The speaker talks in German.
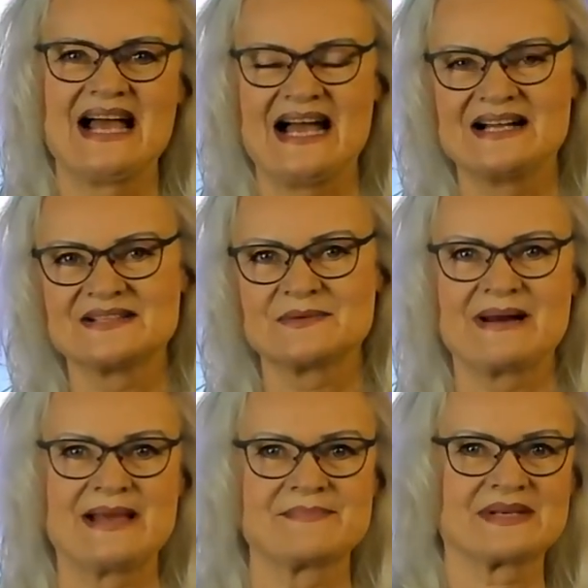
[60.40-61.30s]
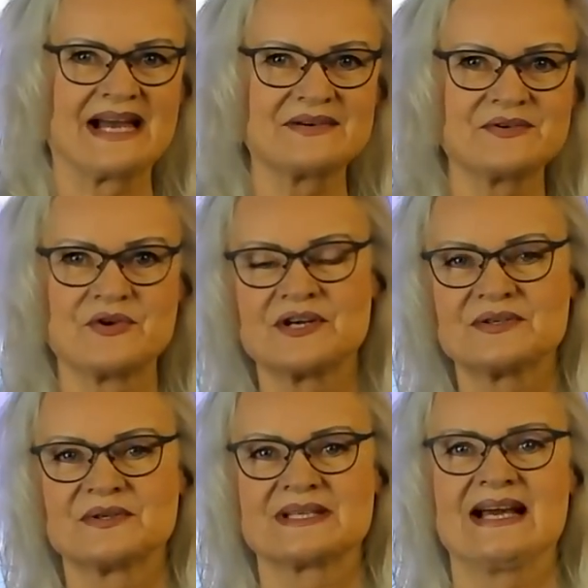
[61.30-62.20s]
Also bleibt dran und
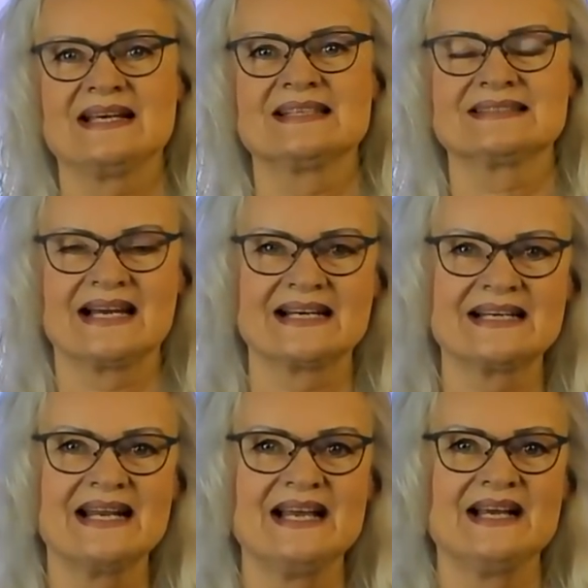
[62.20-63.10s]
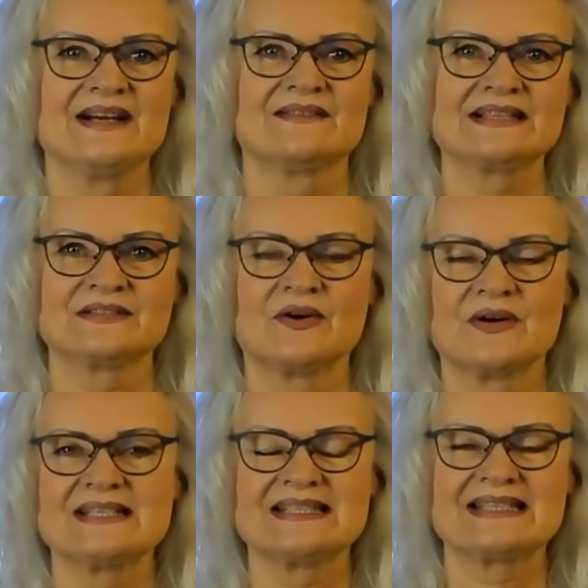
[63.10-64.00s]
hört euch alles an, was
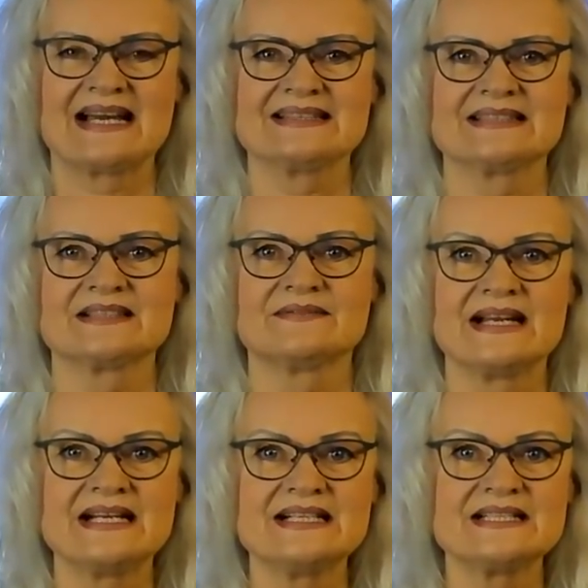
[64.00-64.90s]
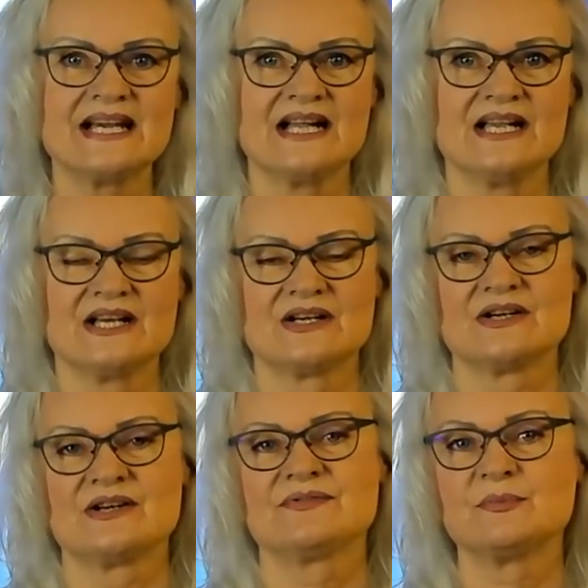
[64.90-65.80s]
heute die geistige Welt
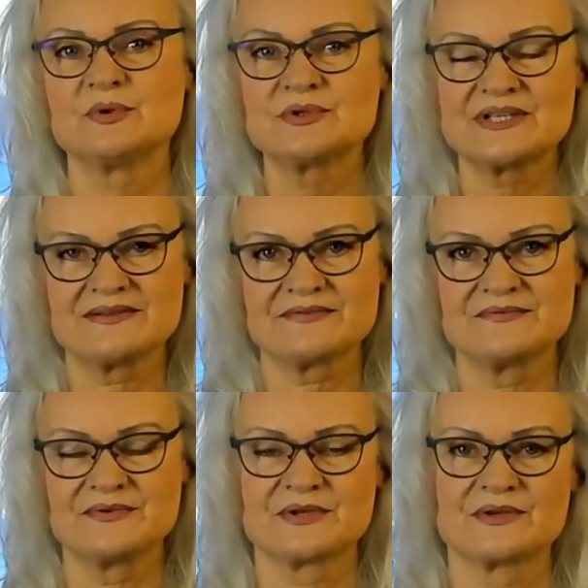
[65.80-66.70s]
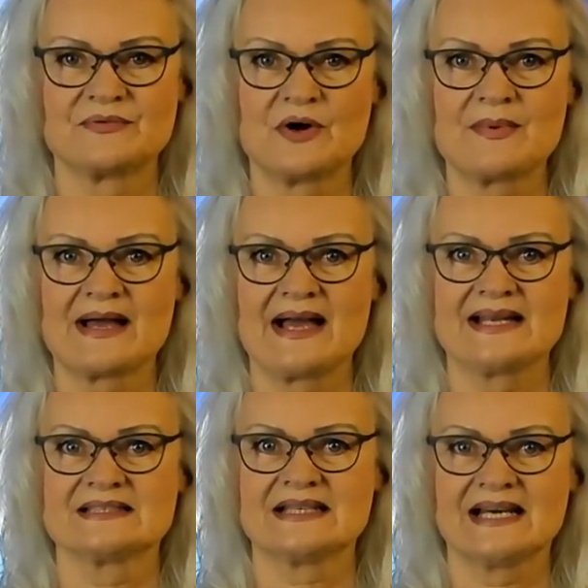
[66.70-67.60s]
äh, für Botschaften für euch
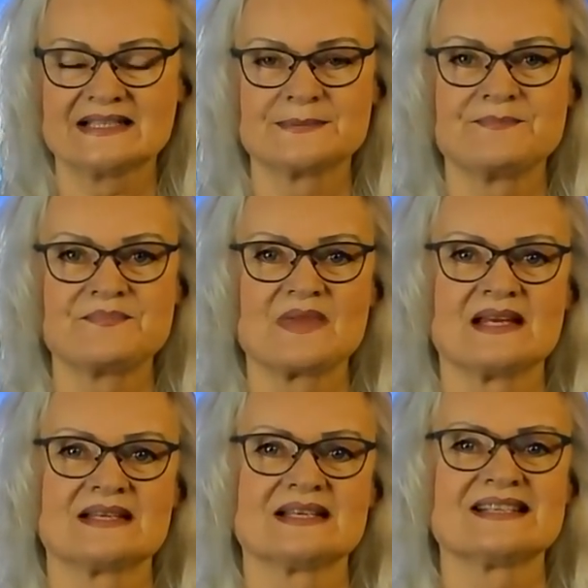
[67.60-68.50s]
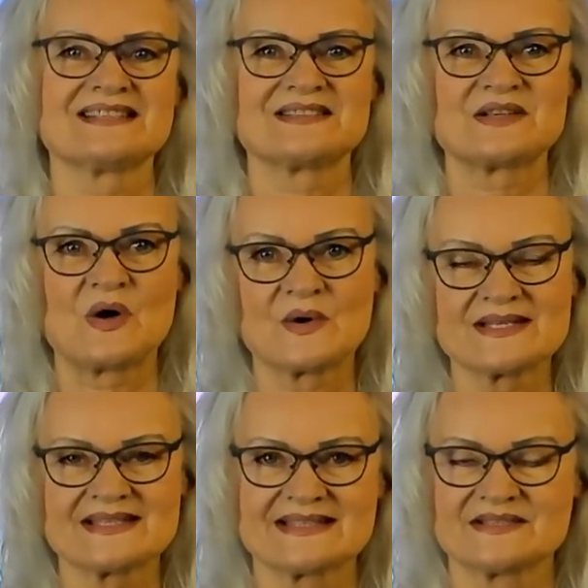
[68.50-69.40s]
vorbereitet hat, denn es ist
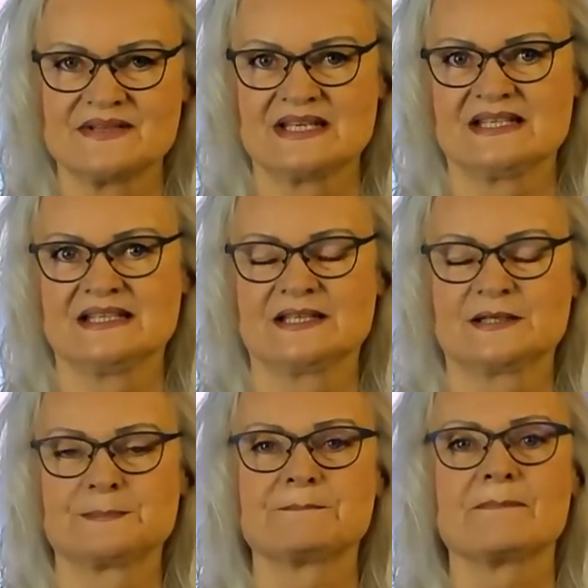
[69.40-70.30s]
äußerst wichtig.